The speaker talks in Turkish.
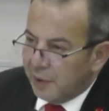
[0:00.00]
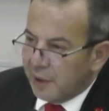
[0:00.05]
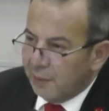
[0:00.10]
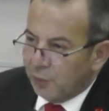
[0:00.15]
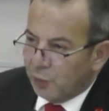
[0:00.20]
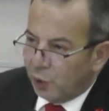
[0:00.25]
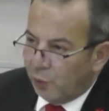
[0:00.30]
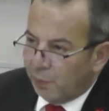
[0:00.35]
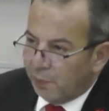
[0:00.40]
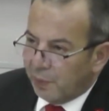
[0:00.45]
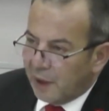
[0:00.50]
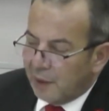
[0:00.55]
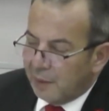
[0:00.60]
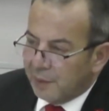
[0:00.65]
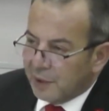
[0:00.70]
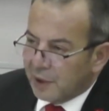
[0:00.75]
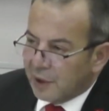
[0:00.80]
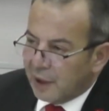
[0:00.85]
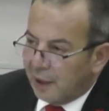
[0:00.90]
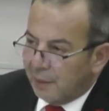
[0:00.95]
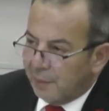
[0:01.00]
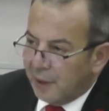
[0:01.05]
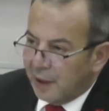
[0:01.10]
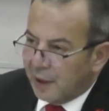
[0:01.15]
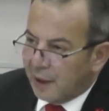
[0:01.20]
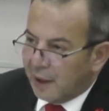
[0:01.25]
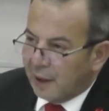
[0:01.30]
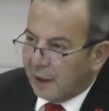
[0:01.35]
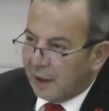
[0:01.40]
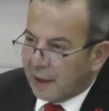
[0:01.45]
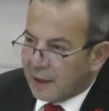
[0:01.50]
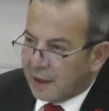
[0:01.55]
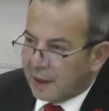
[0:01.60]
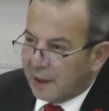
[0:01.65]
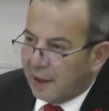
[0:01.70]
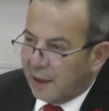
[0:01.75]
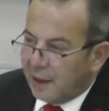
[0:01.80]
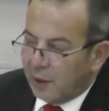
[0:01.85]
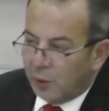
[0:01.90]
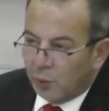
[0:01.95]
Bizim toprağımızda Amerikan
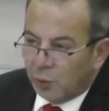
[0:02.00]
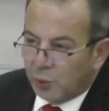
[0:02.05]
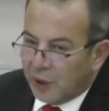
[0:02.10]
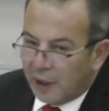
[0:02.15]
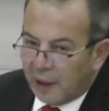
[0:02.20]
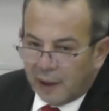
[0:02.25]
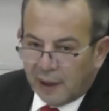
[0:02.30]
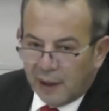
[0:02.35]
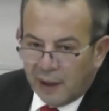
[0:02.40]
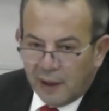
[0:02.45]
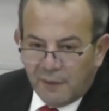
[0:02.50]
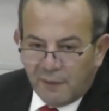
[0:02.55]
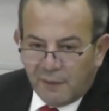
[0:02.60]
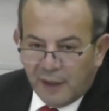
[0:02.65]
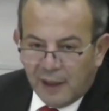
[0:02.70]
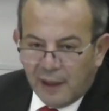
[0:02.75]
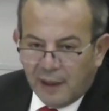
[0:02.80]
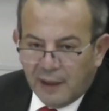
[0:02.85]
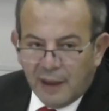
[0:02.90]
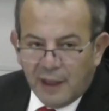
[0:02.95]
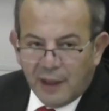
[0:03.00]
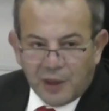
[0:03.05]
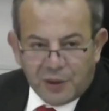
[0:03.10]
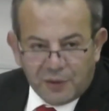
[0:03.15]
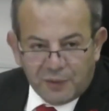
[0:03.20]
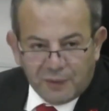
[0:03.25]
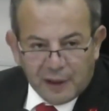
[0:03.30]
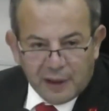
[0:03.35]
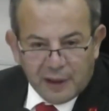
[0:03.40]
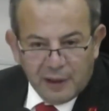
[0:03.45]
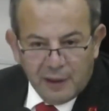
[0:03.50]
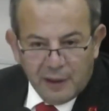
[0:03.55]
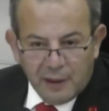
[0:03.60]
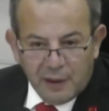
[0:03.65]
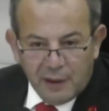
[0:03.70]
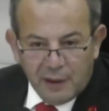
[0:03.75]
askerinin, uçaklarının falan ne işi var?